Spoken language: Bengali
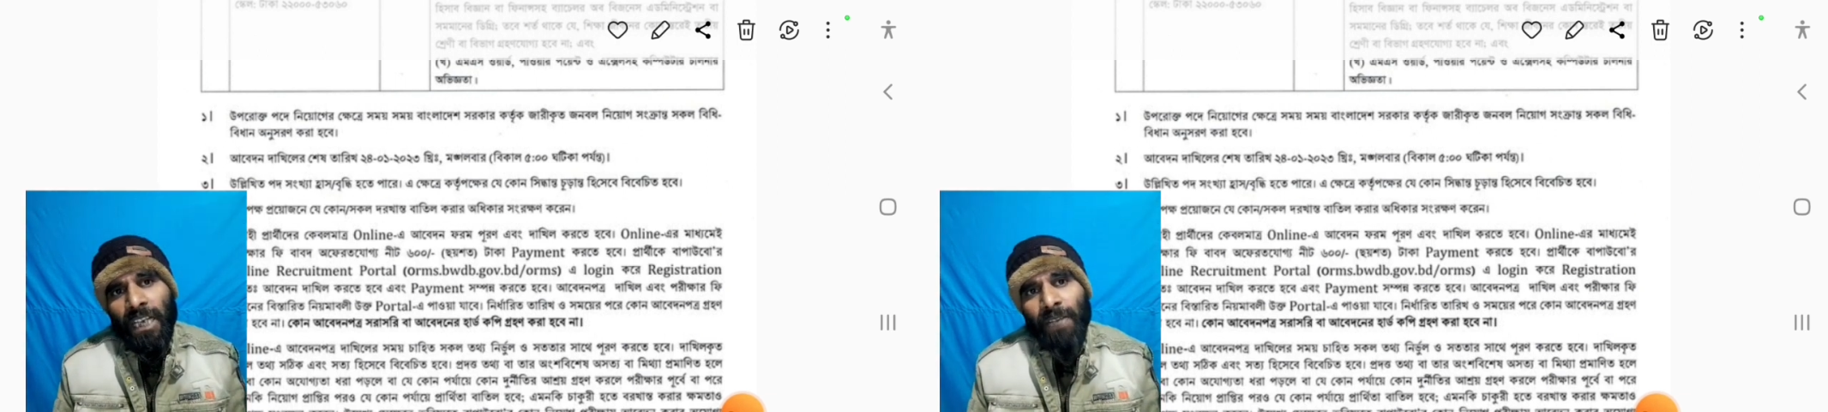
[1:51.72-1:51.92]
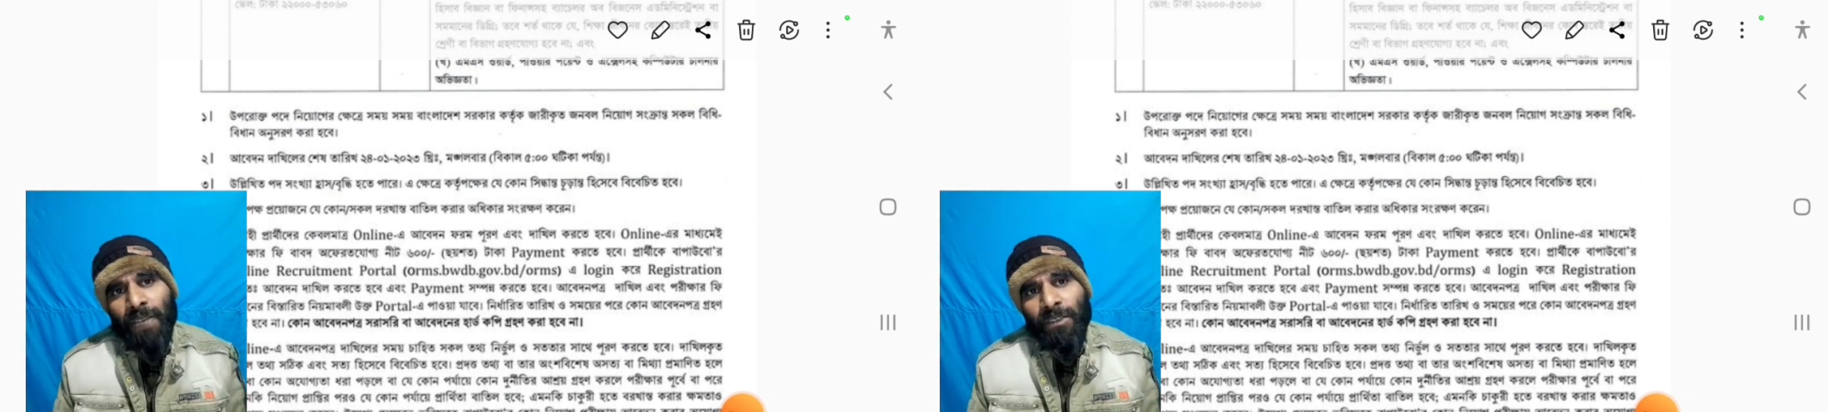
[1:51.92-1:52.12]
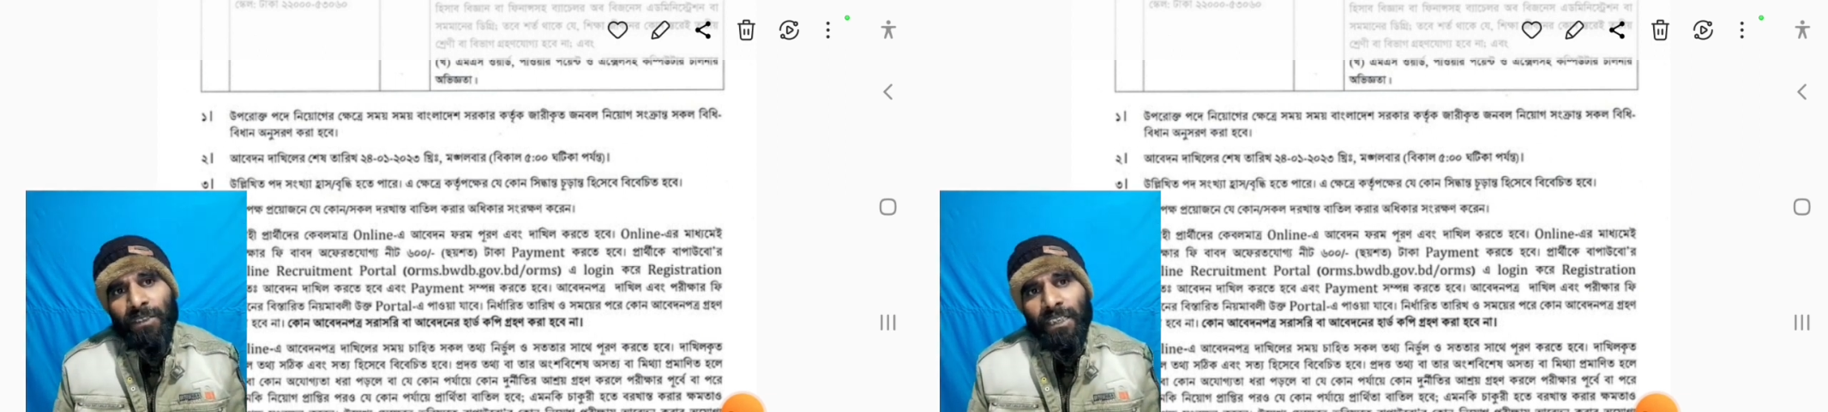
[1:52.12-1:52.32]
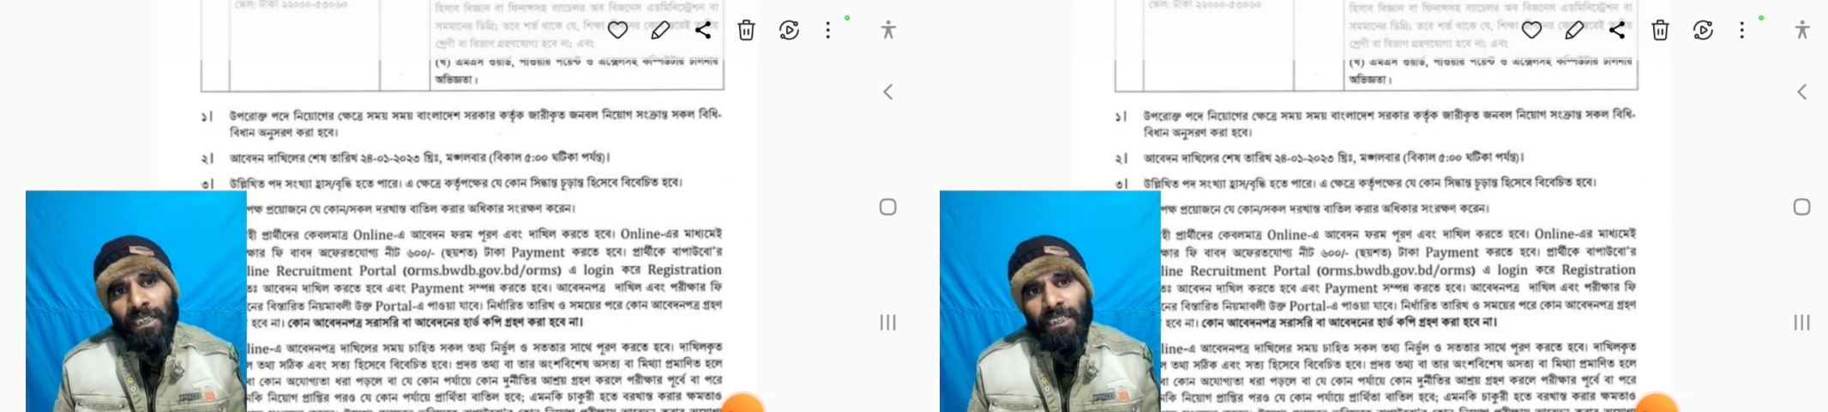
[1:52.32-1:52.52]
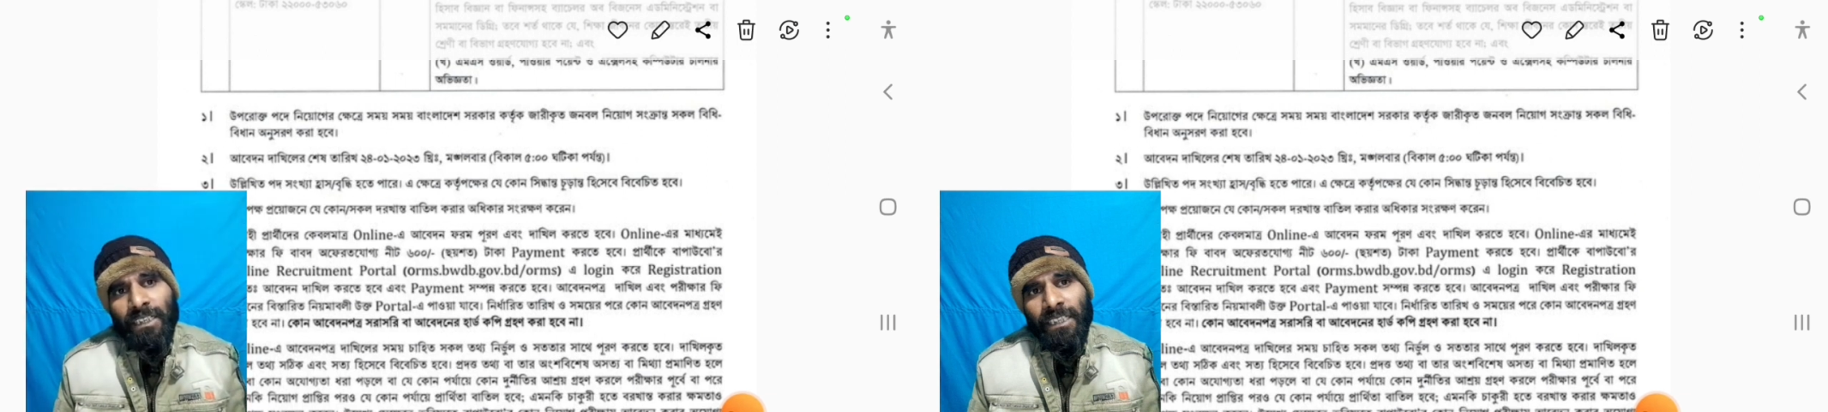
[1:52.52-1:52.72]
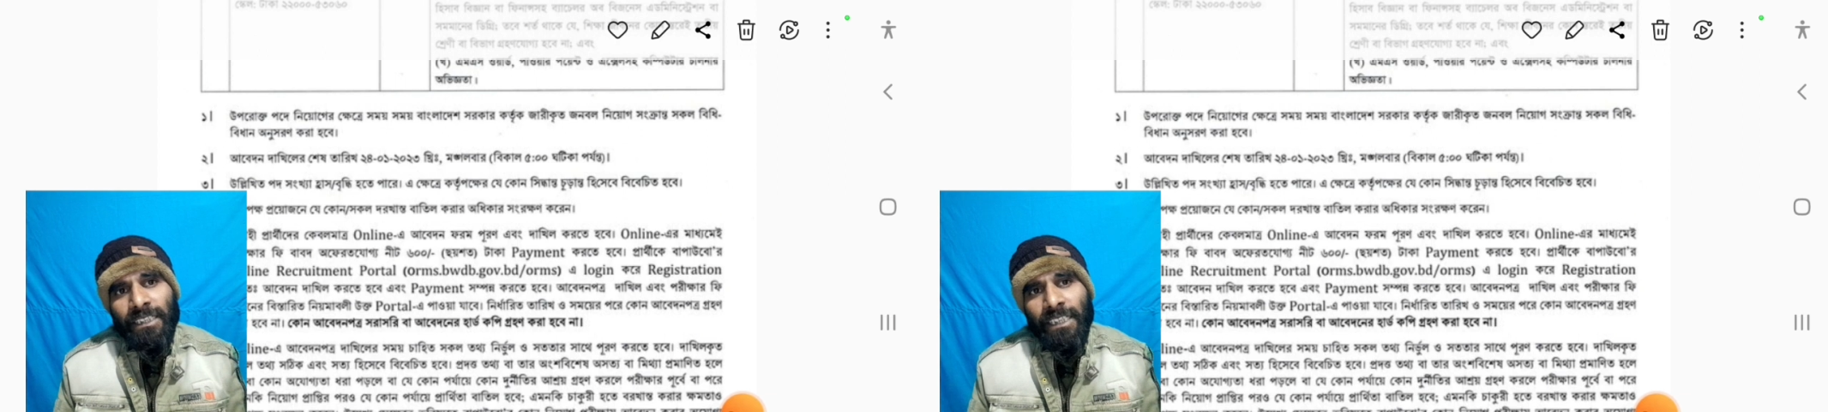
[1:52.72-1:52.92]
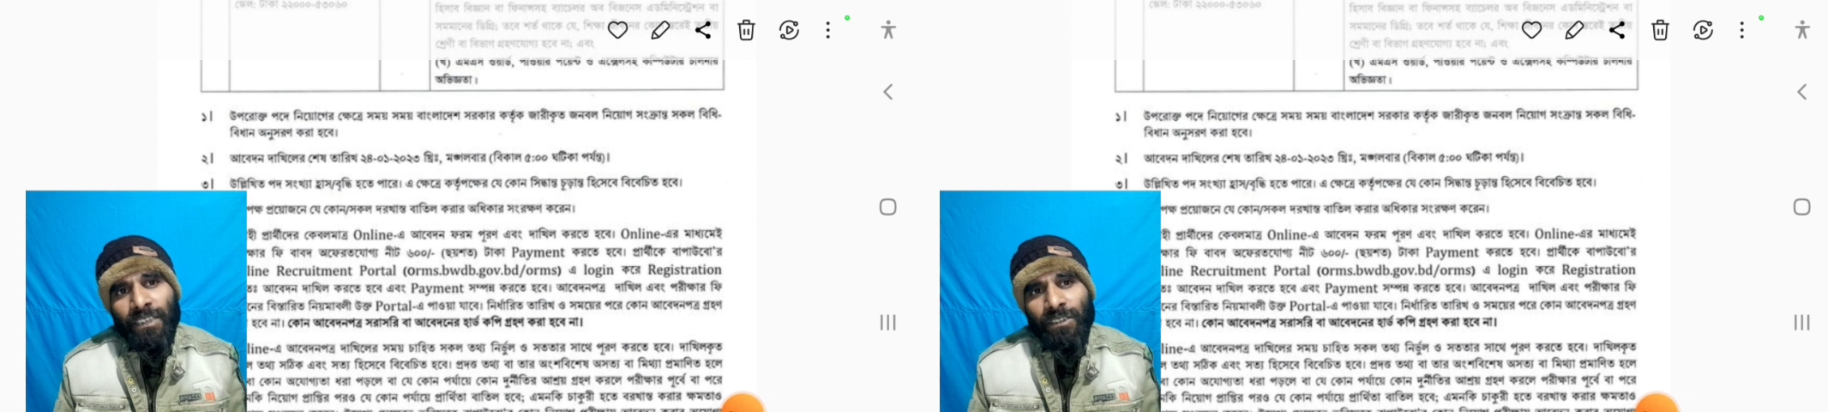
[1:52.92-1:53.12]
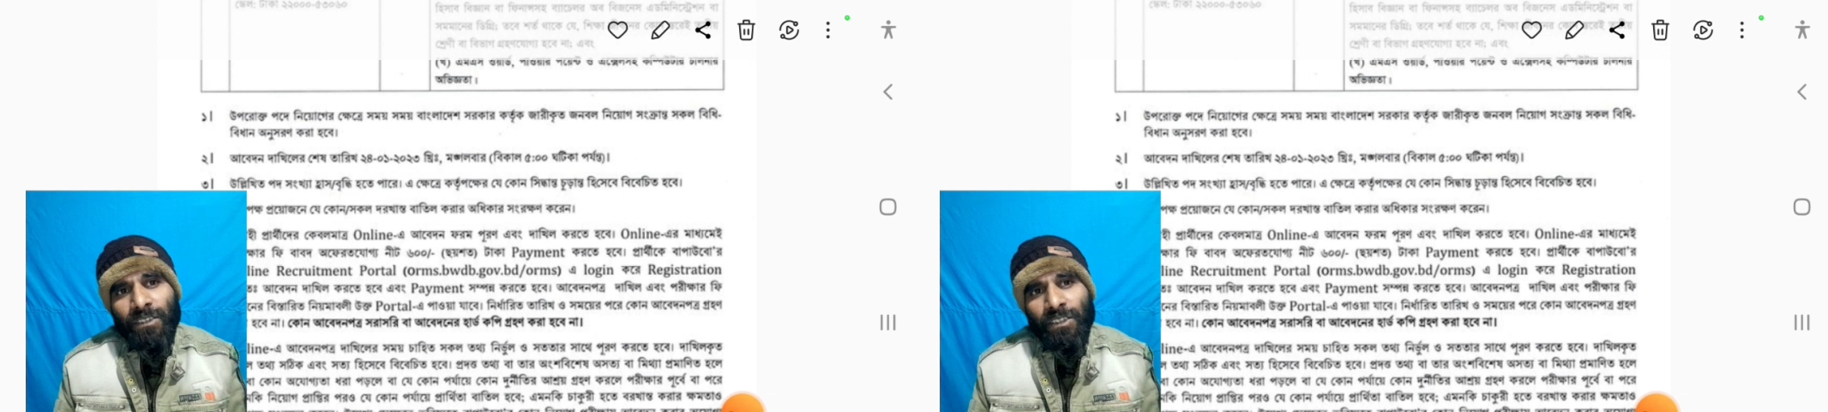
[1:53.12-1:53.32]
আবেদন দাখিলের শেষ
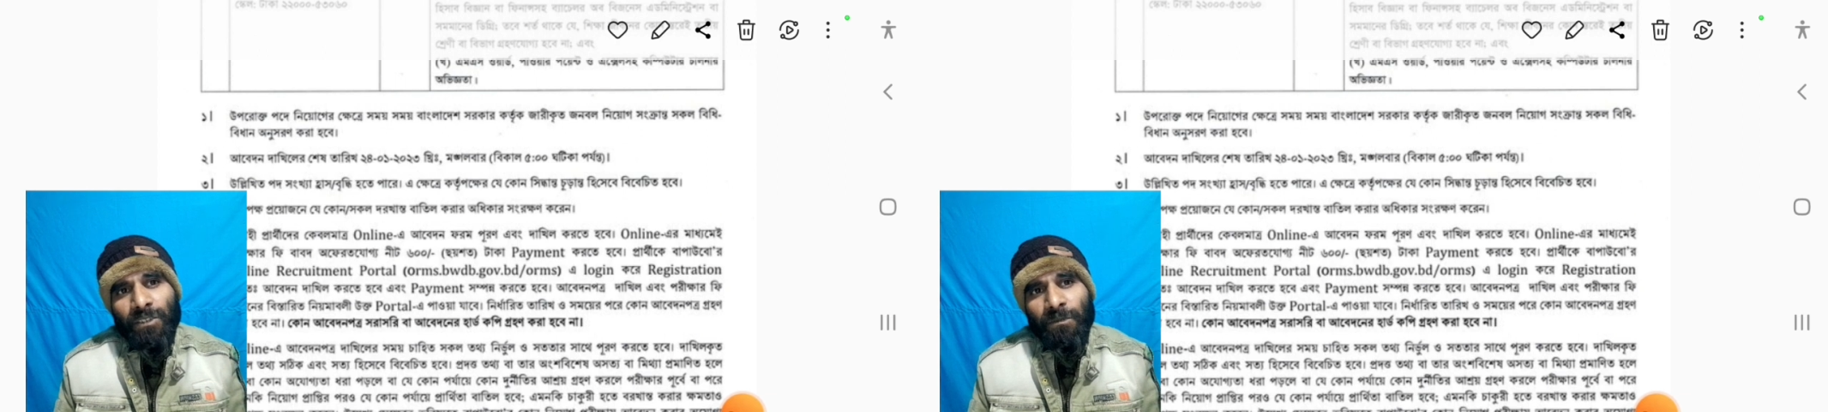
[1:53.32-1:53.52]
তারিখ হচ্ছে